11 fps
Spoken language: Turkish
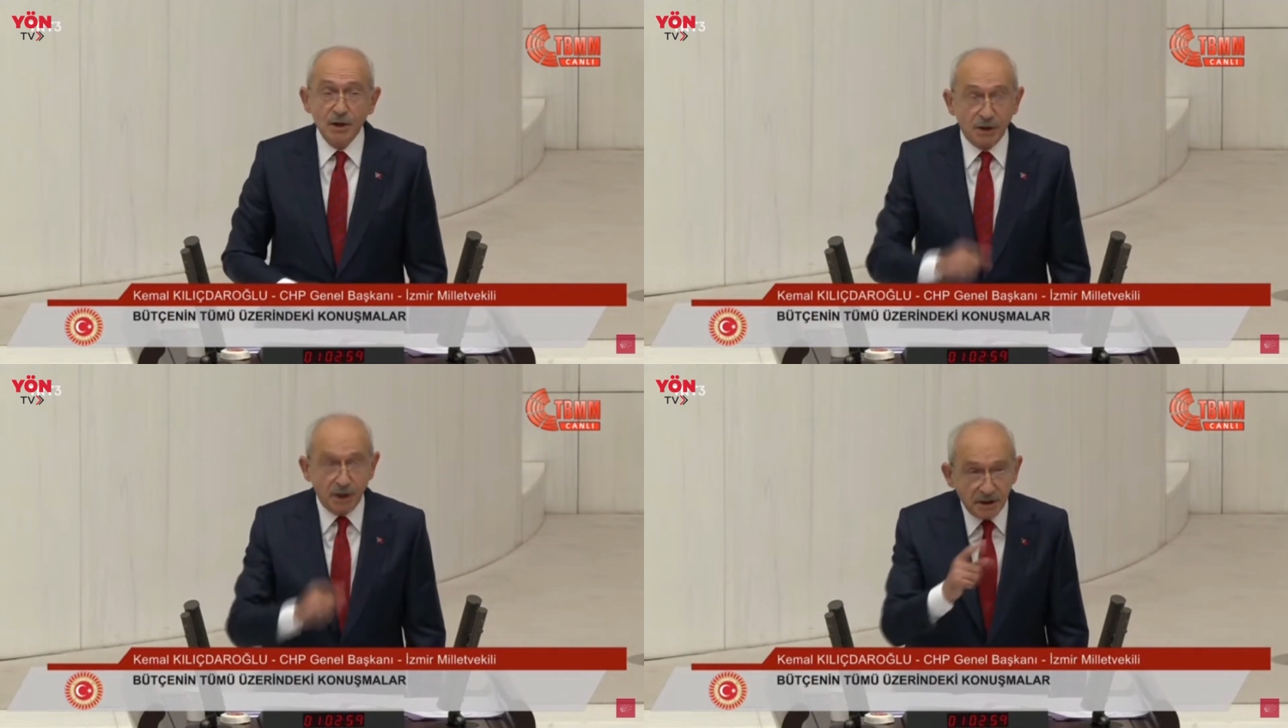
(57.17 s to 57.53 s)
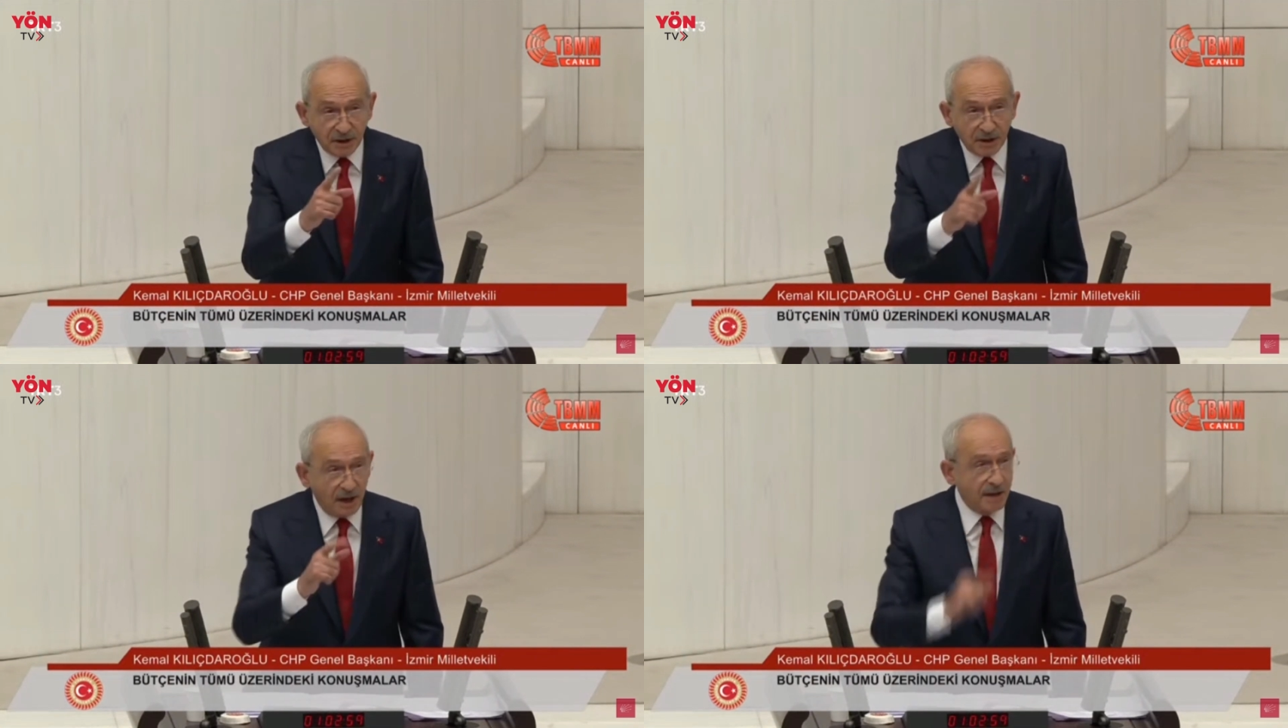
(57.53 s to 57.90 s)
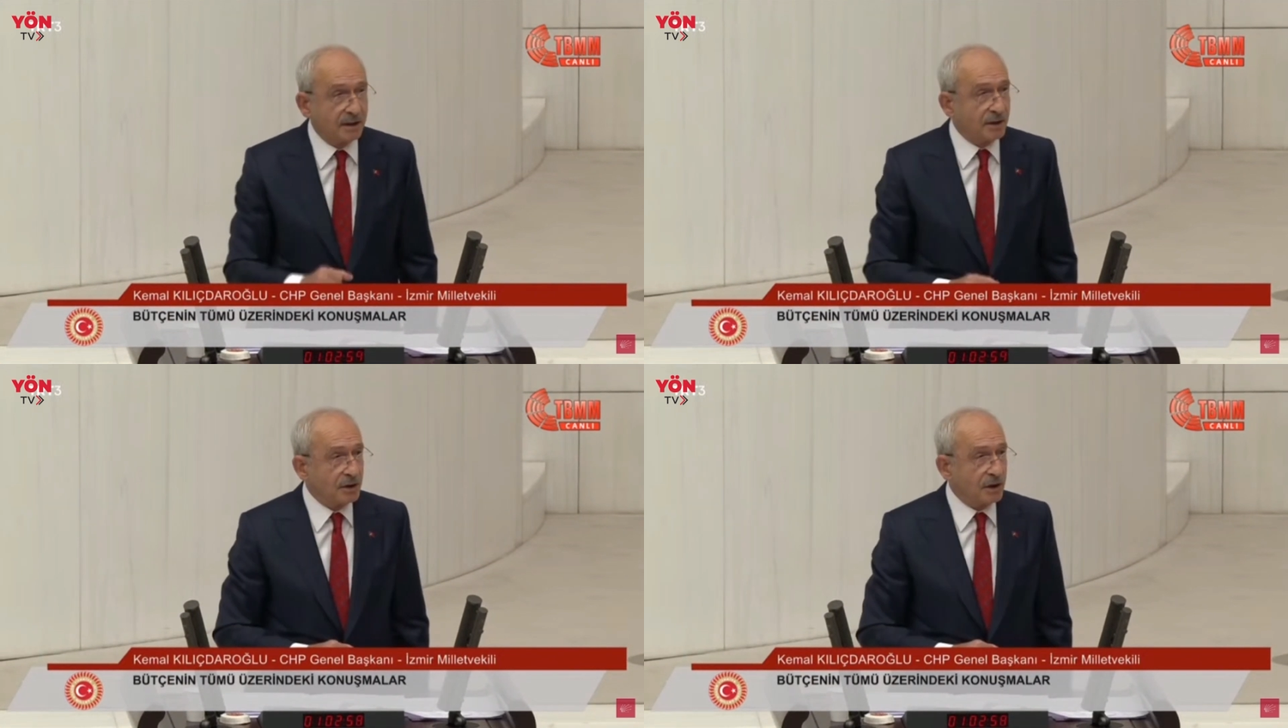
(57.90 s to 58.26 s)
Siz
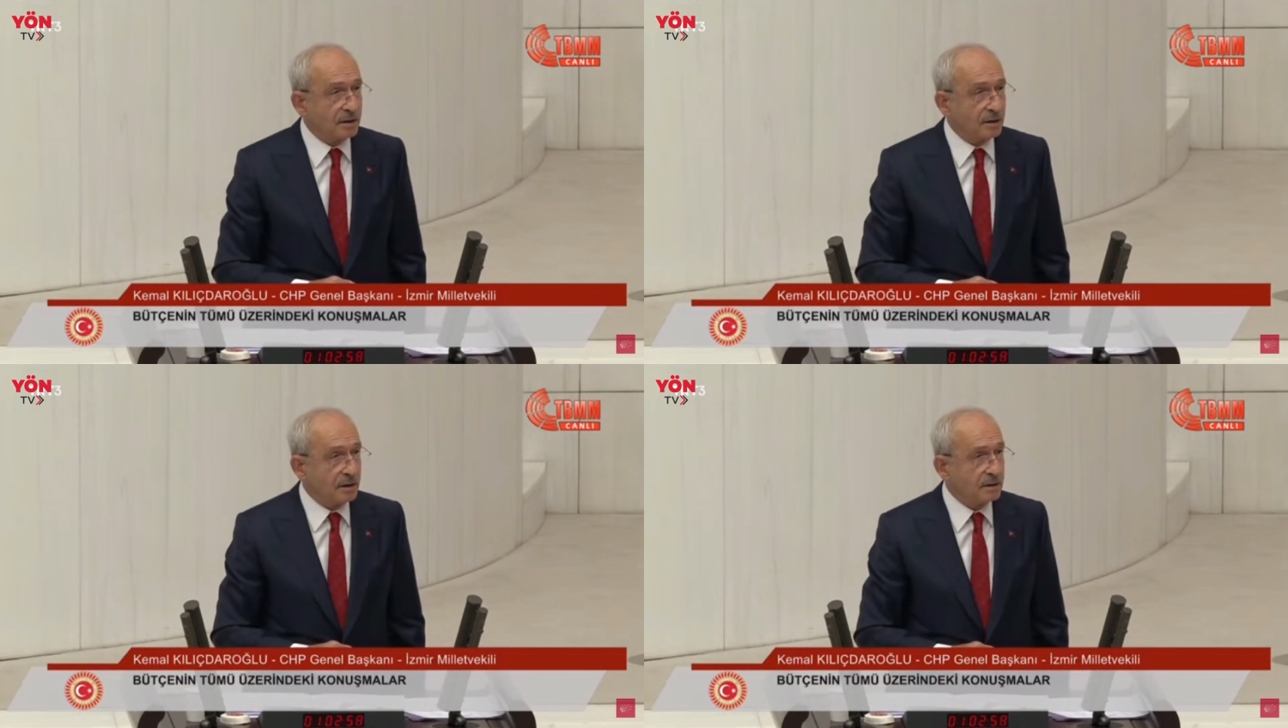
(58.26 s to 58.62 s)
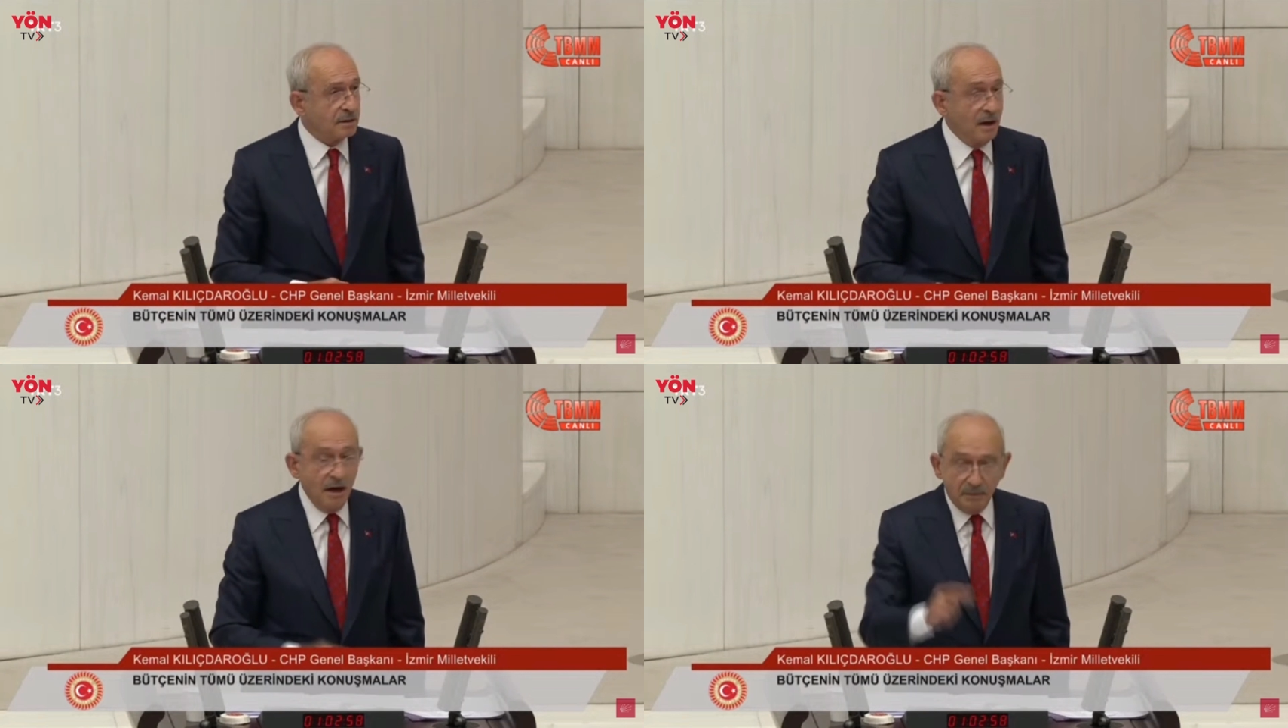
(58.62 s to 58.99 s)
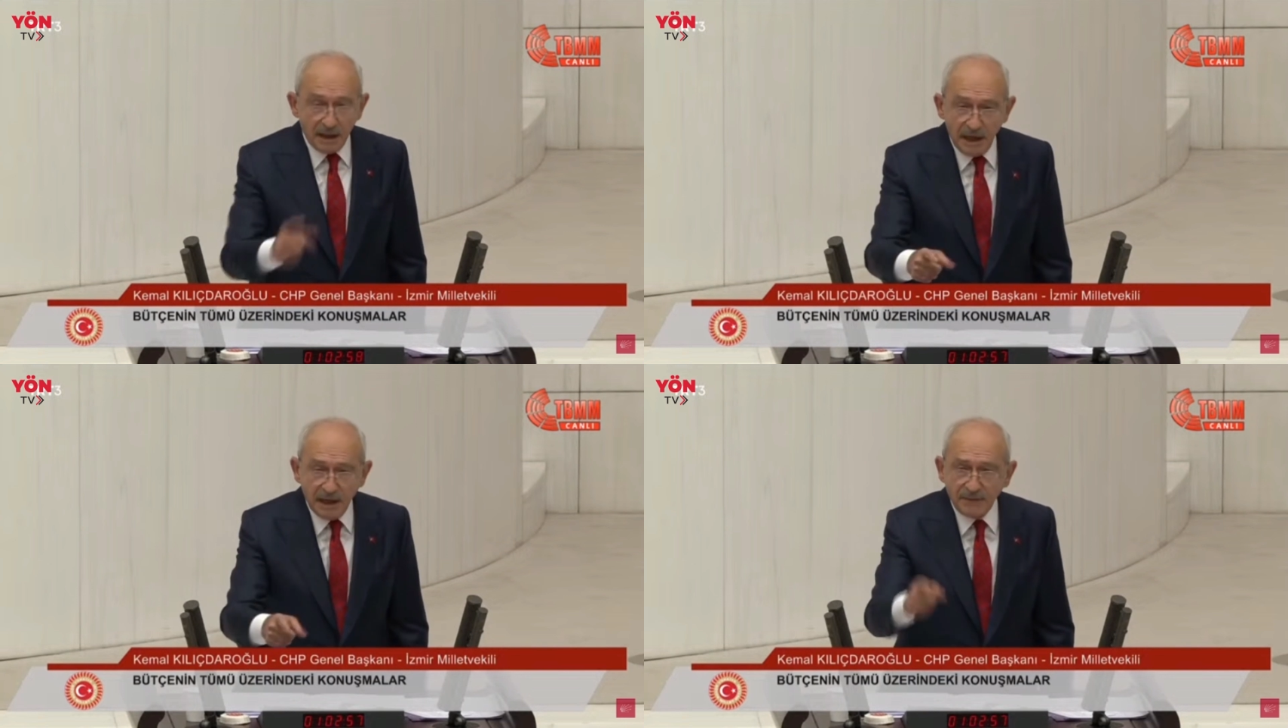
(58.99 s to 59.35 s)
itiraz edeceksiniz.
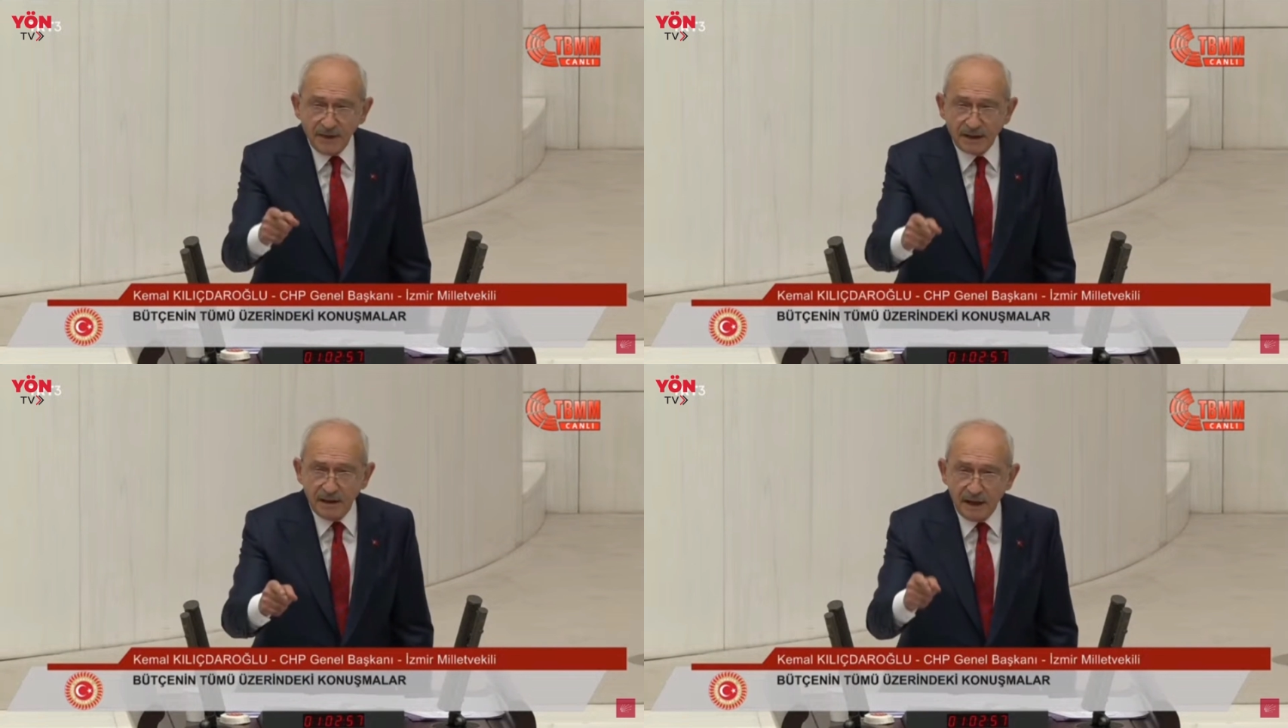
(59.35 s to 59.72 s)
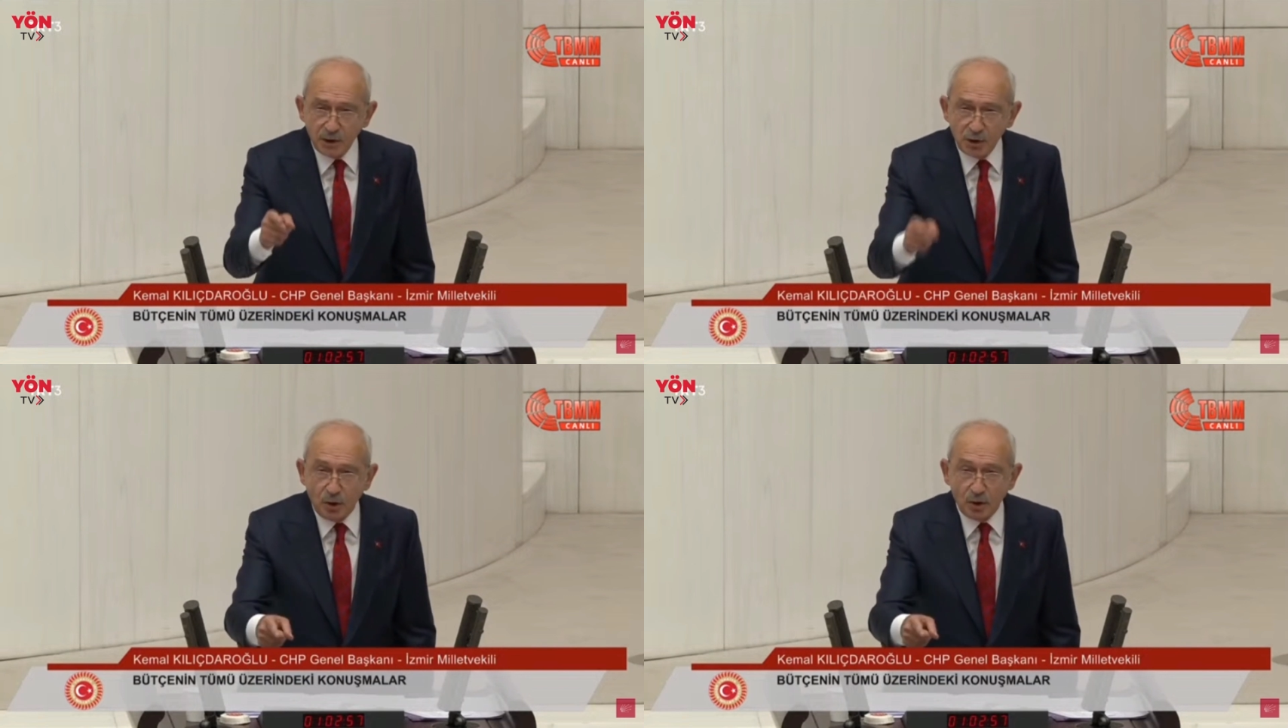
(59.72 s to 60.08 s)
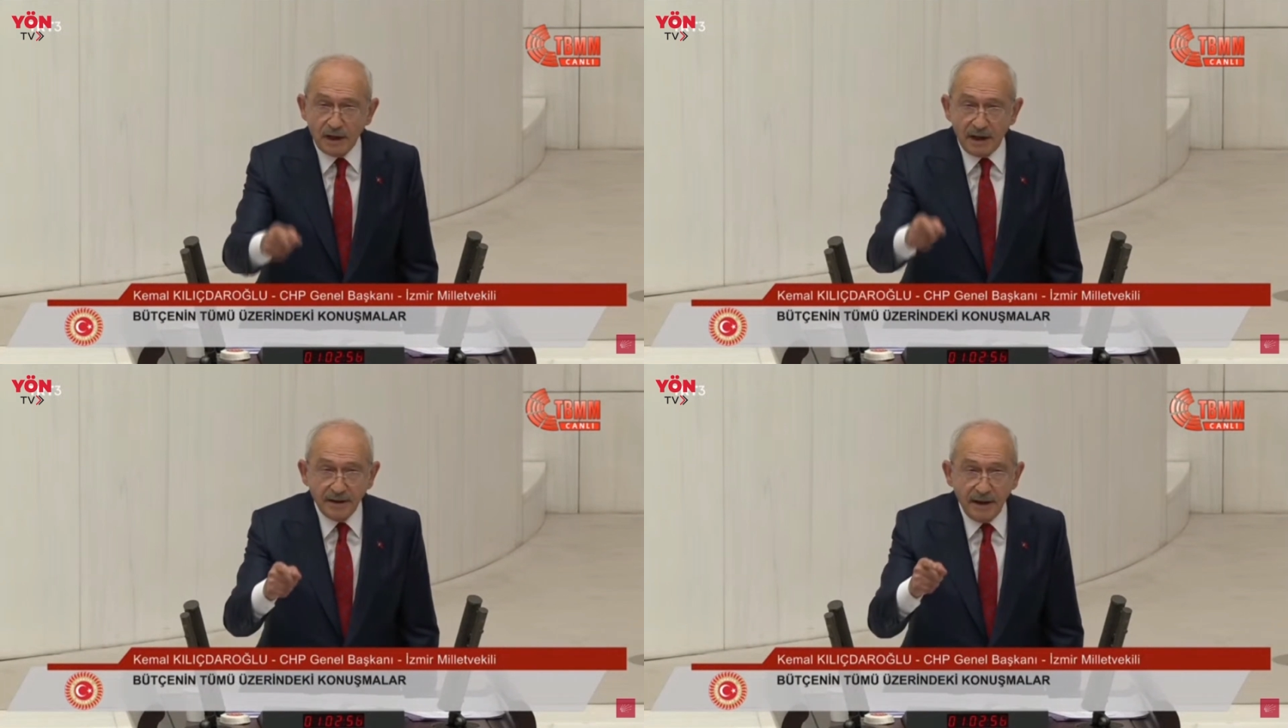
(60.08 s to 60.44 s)
Milletvekillerinin
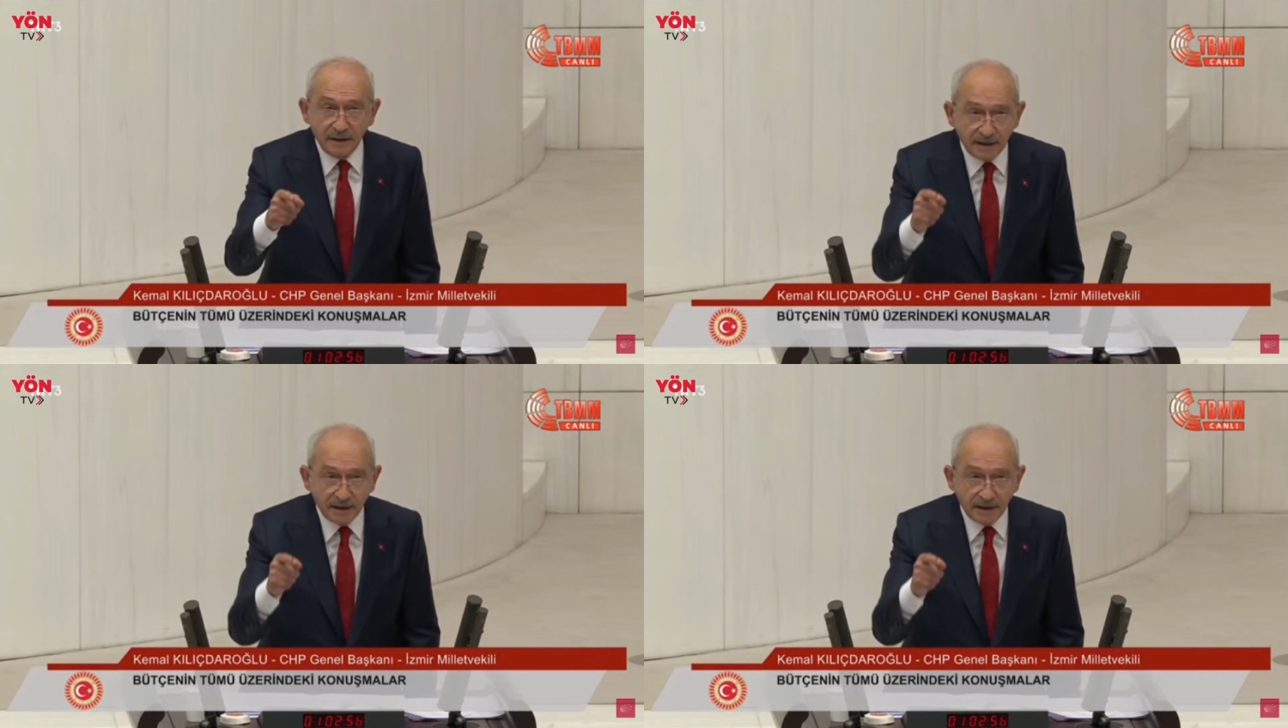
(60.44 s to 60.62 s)
sorularına